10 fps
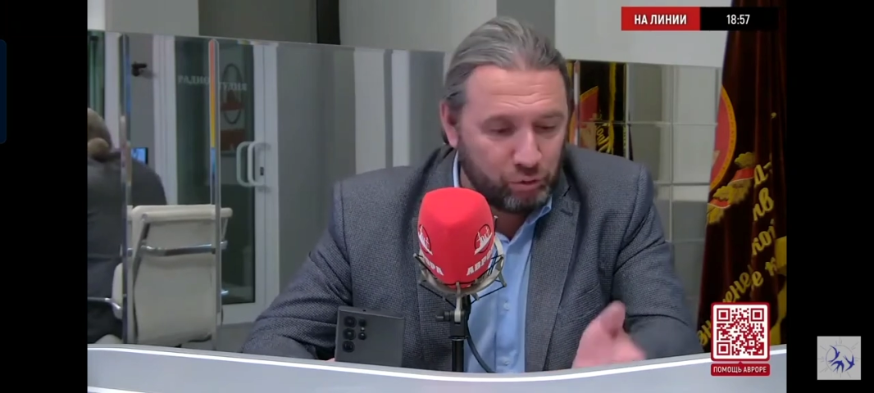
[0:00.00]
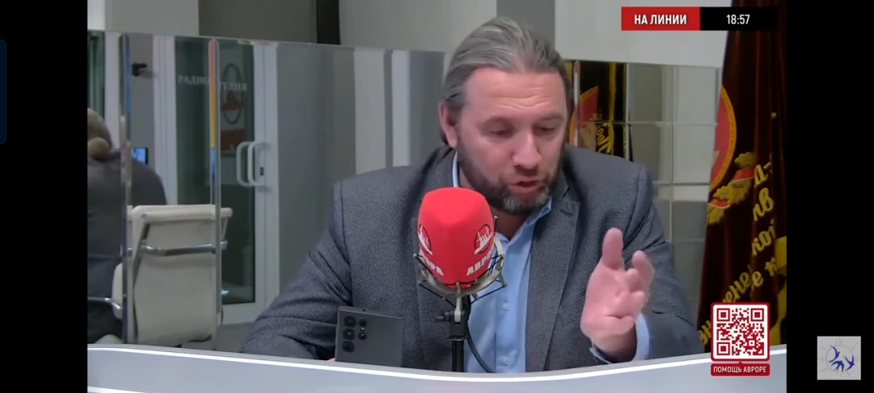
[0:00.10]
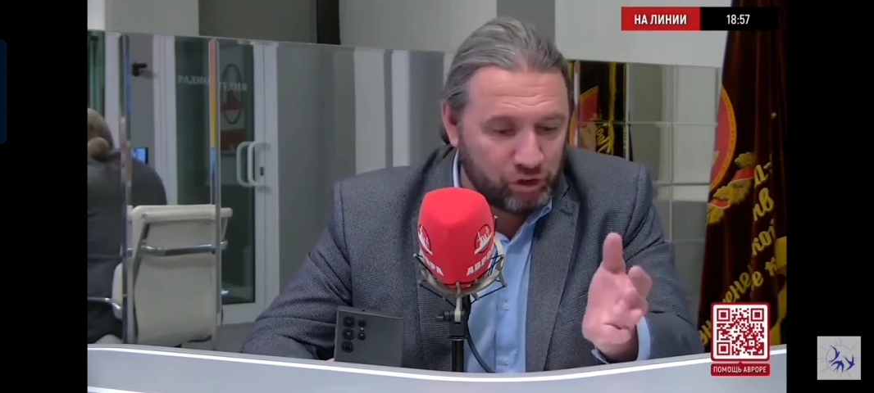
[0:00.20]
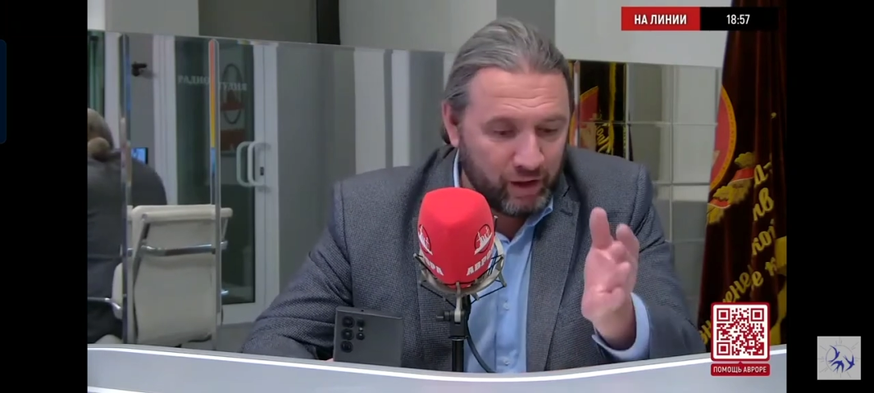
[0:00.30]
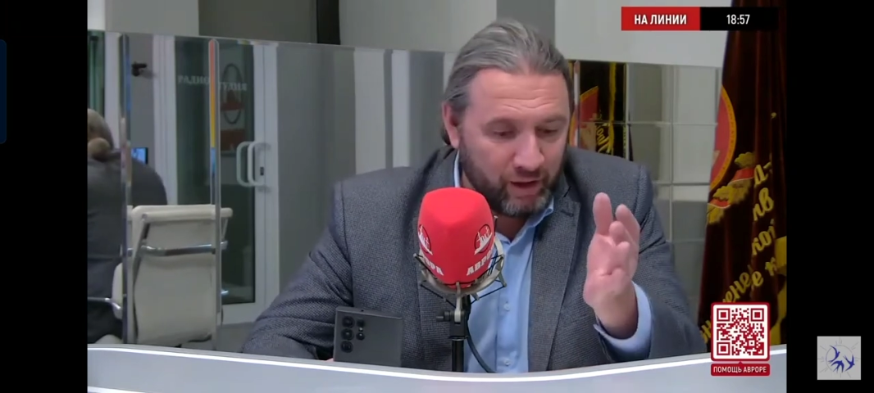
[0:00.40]
Ну,
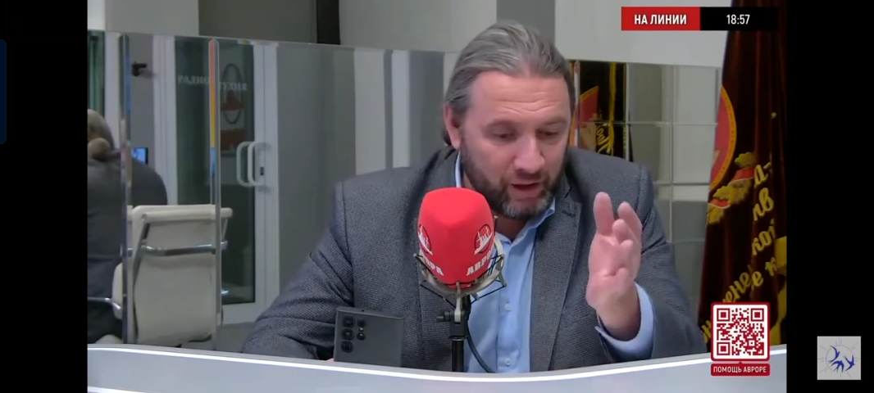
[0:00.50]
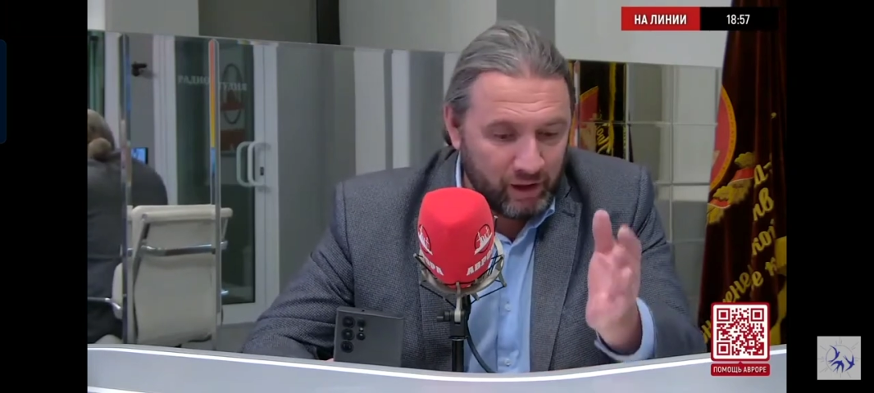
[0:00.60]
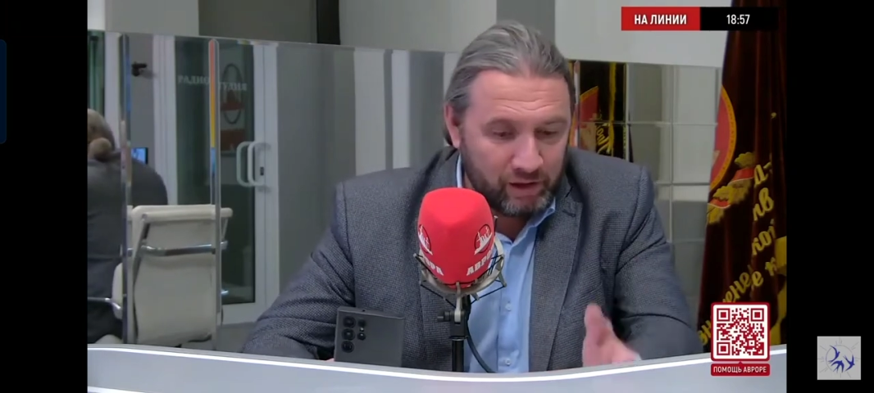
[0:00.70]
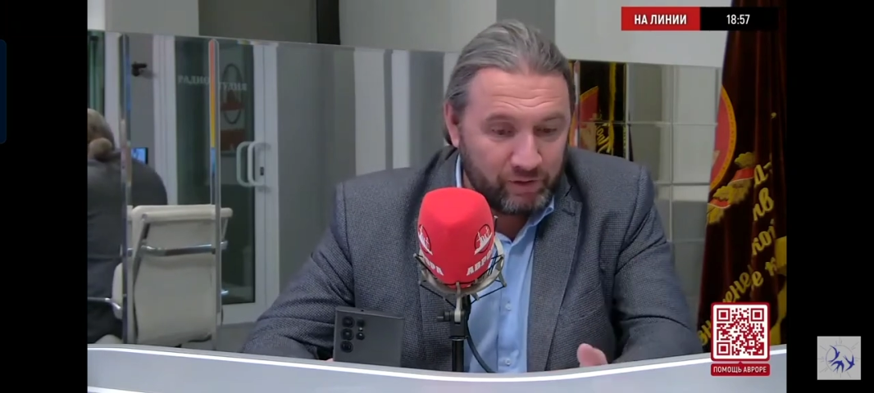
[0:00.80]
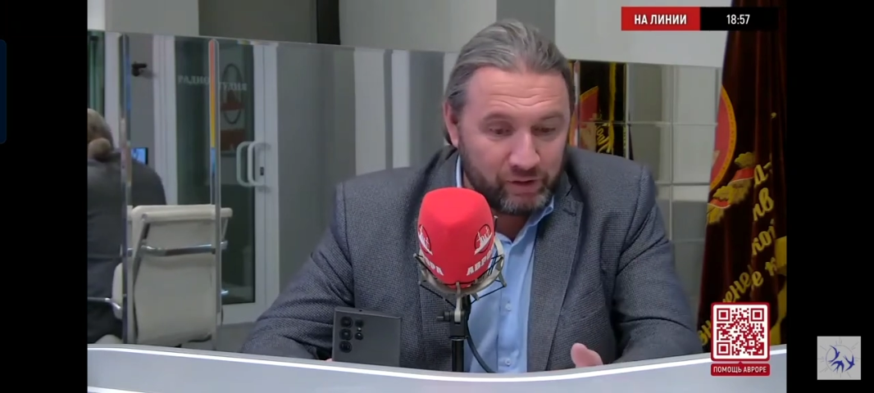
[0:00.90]
то есть,
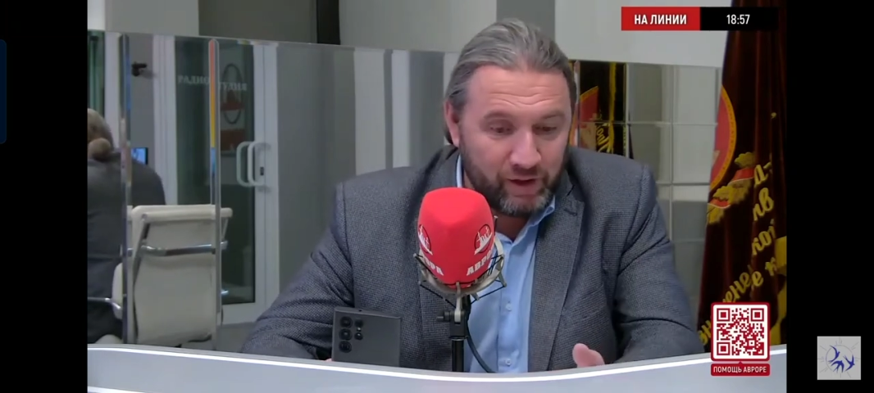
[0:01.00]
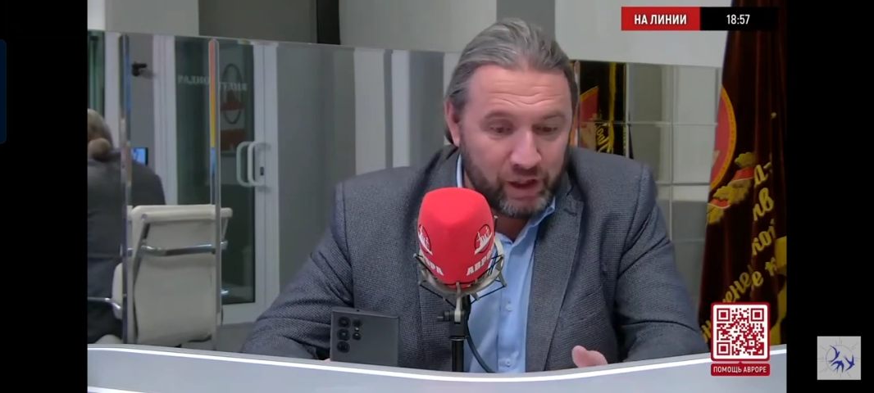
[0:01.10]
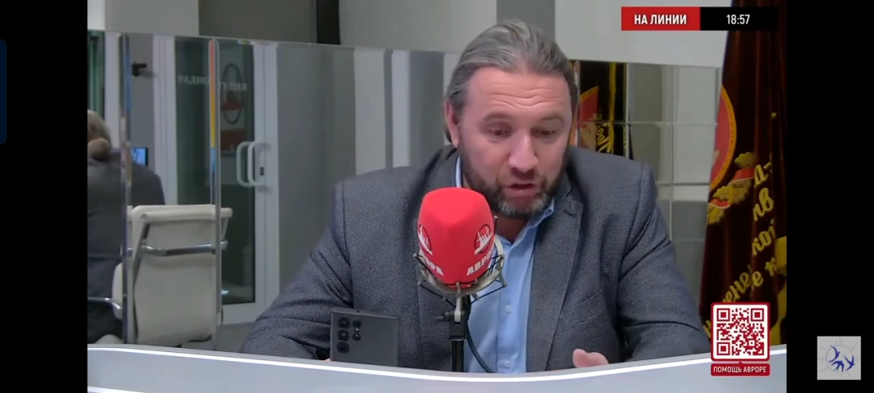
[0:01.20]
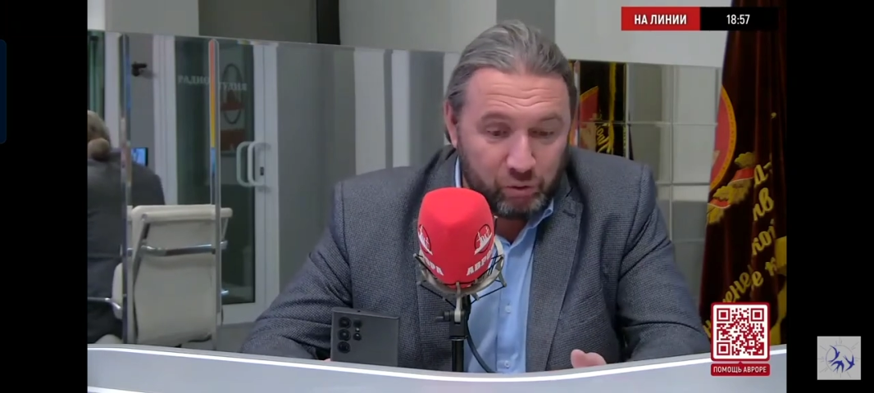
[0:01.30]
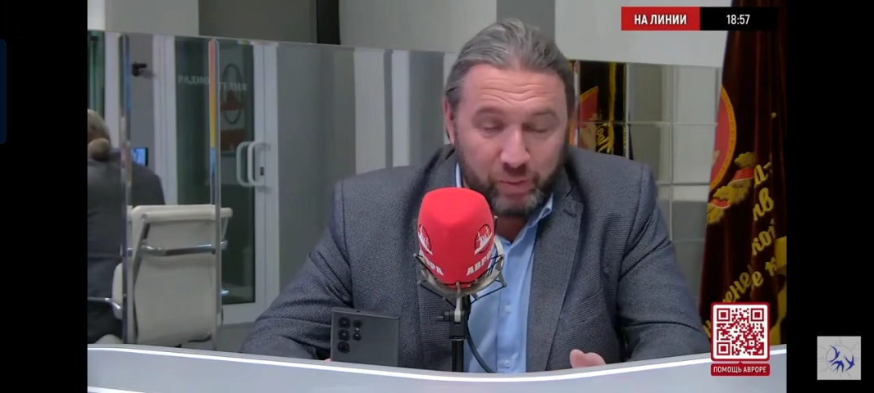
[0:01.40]
ты
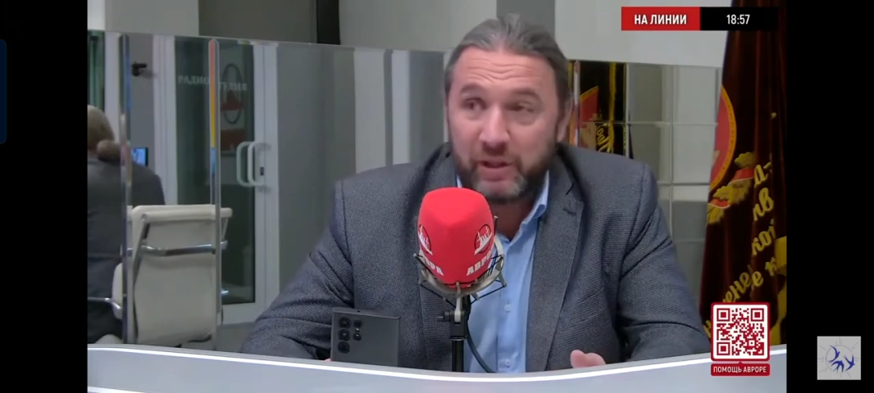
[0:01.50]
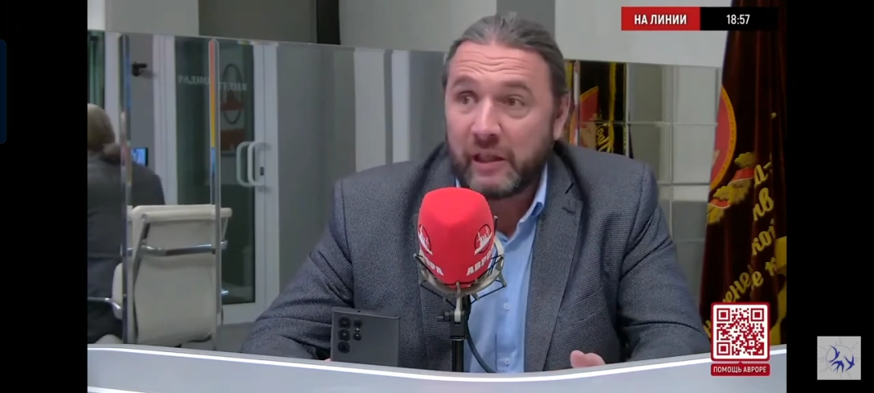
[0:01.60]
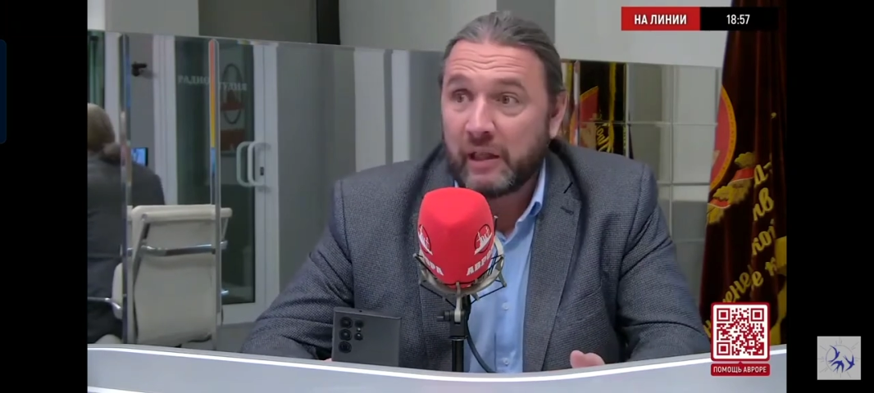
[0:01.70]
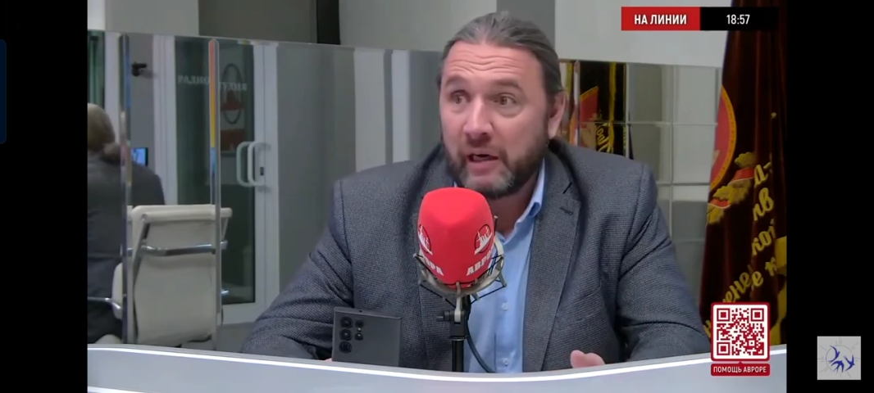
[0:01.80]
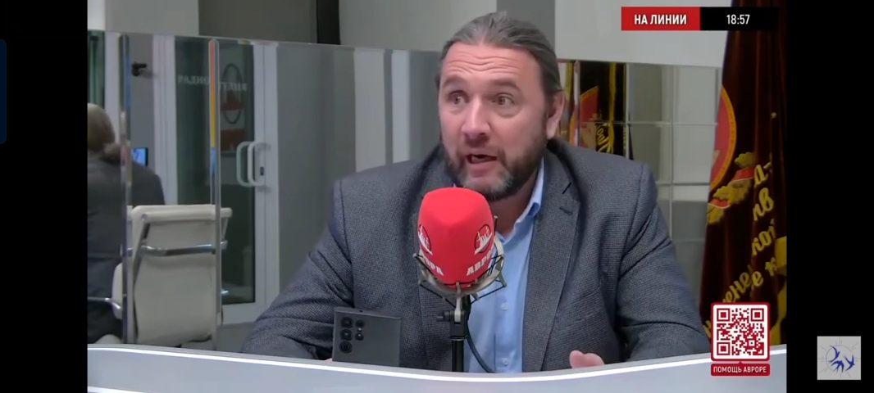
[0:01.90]
вызываешь
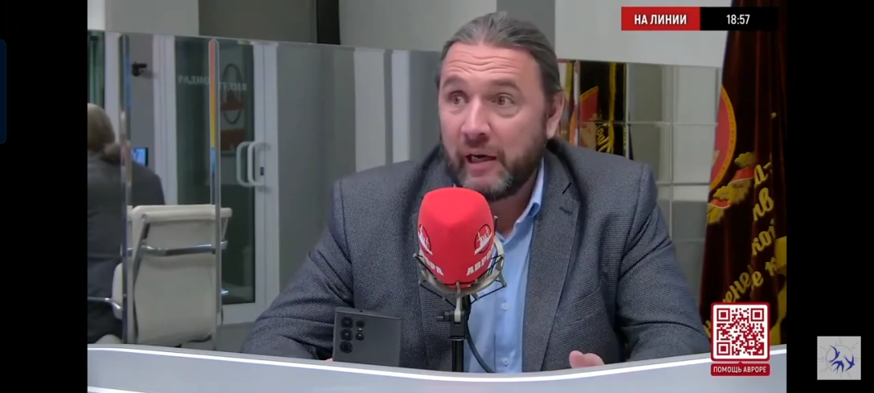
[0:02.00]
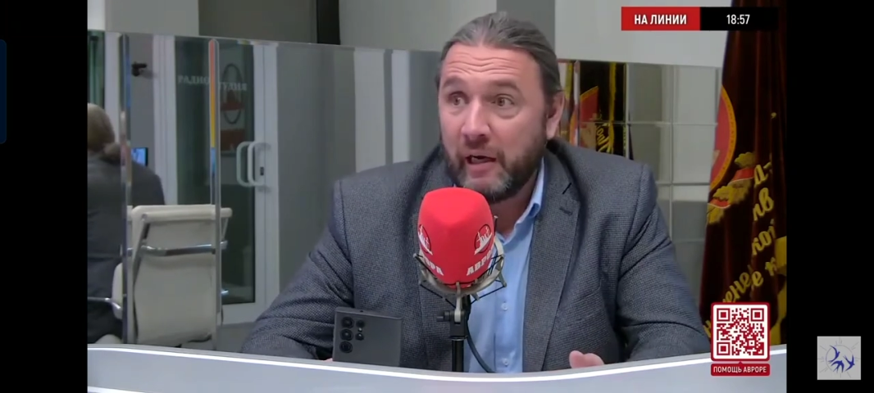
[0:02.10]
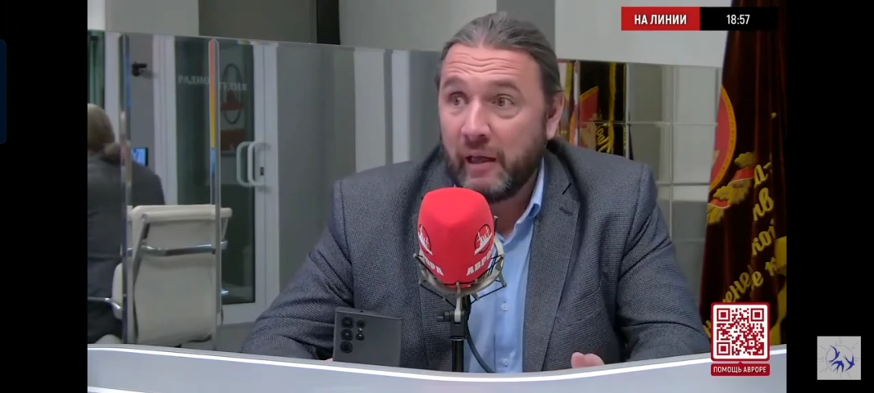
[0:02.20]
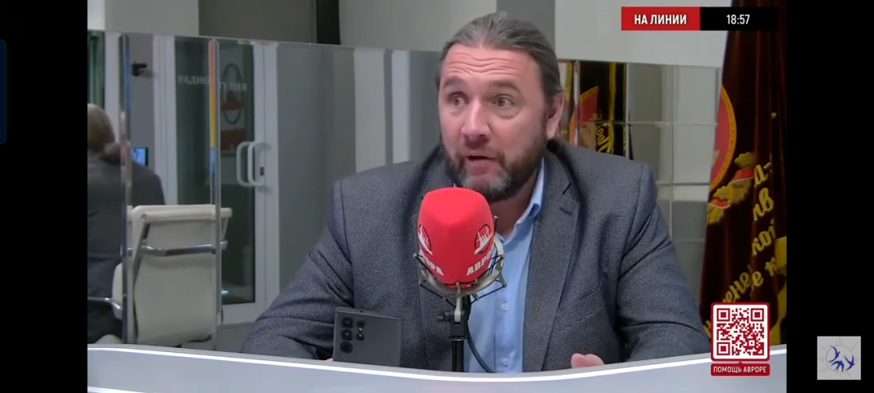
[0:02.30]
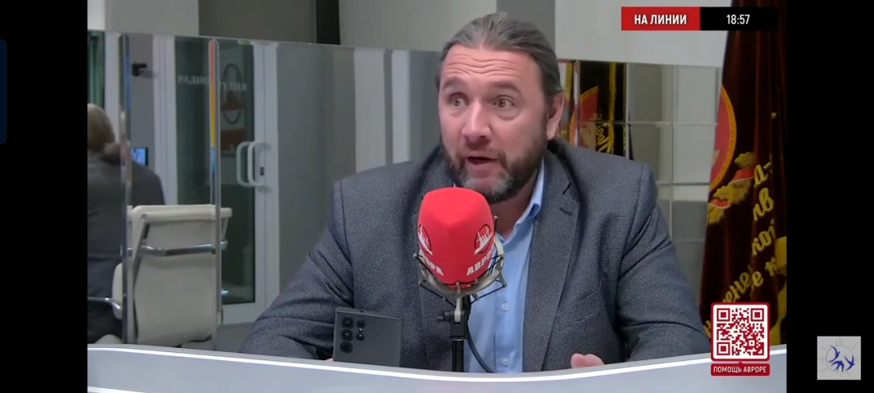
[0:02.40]
губернатора Карелии и